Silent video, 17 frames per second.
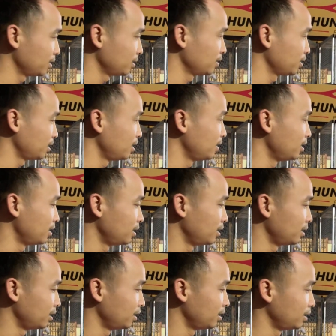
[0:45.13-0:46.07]

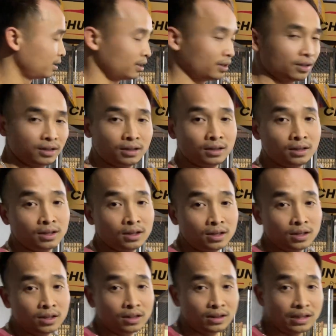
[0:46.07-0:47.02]
thì
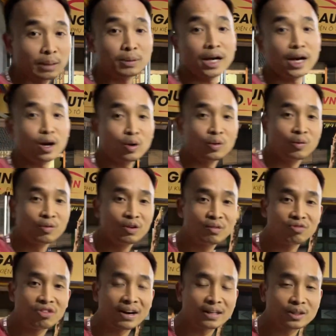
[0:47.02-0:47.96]
tiếp theo
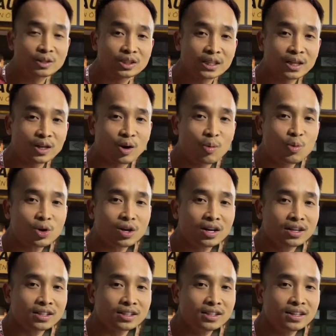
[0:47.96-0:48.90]
VinFast nó sẽ có một
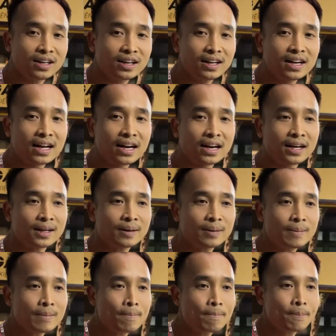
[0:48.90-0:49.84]
đợt nữa đây là
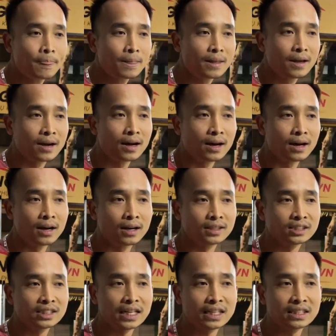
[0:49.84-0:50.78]
à,
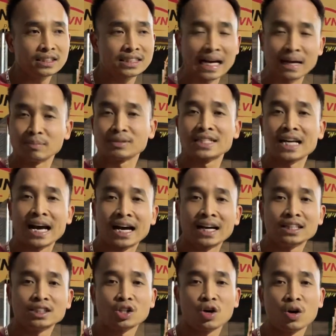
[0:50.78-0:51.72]
sẽ giảm
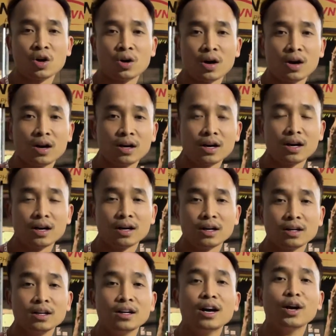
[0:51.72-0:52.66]
giá cho
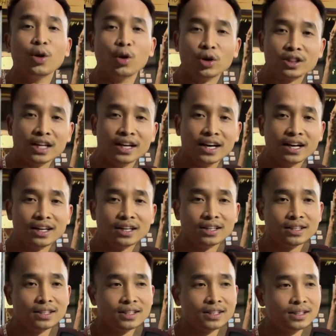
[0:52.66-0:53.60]
người nổi tiếng
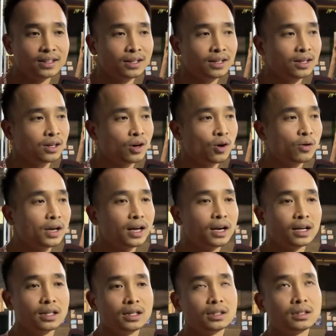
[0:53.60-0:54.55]
có nghĩa
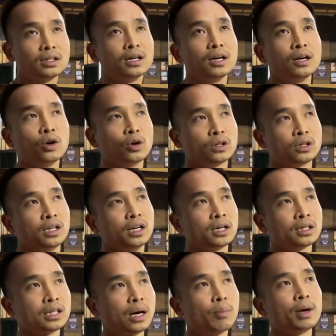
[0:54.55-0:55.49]
là những người nổi
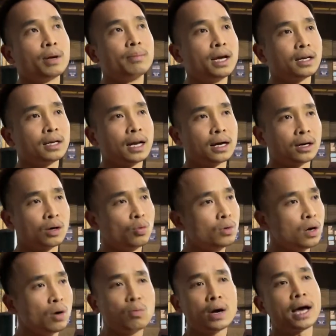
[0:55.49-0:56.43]
tiếng theo mình biết là cũng
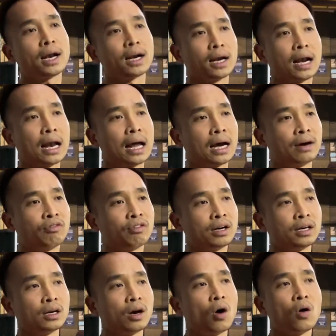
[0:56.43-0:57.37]
không hẳn là
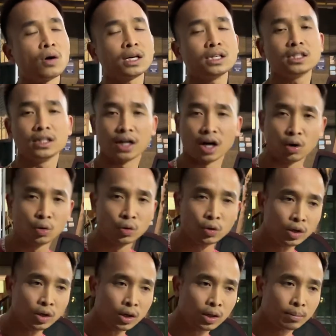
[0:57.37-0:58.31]
phải có cái gì đâu
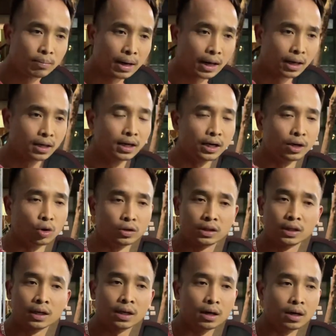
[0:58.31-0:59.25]
mà người nổi
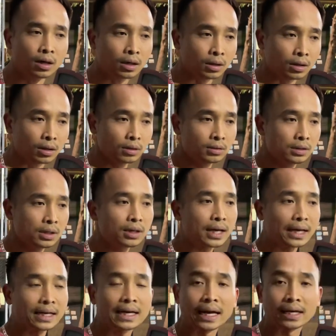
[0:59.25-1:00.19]
tiếng ở những
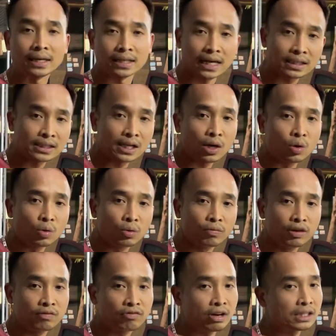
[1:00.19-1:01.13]
cái ngành khác nhau
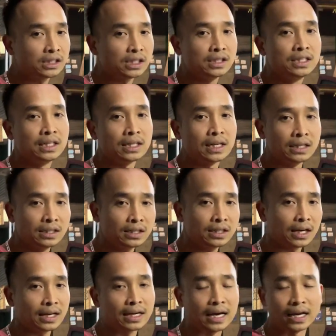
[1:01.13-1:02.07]
VinFast sẽ chia ra những
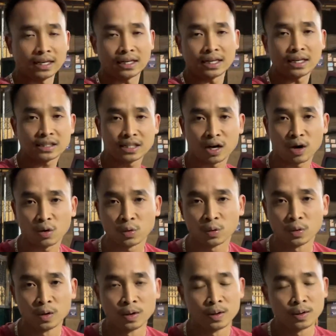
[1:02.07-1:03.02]
cái ngành khác nhau
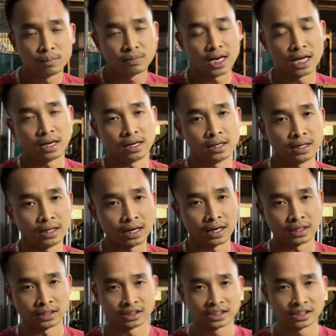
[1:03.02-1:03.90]
để uh,